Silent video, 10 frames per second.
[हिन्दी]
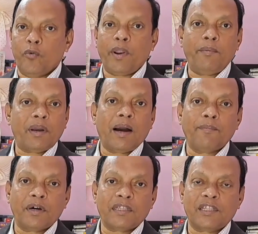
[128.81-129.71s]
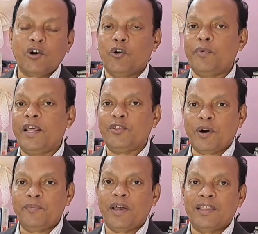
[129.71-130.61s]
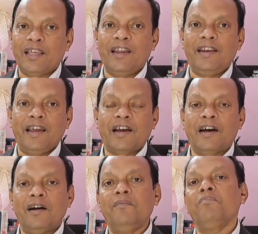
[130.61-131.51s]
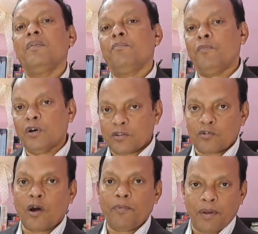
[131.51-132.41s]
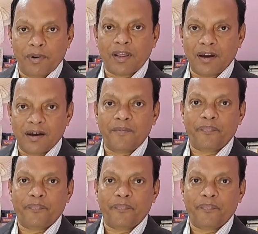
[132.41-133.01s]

ओबरे में काम करता था ओबरे तो आप जानते हैं इंडिया का बहुत टॉप लेवल का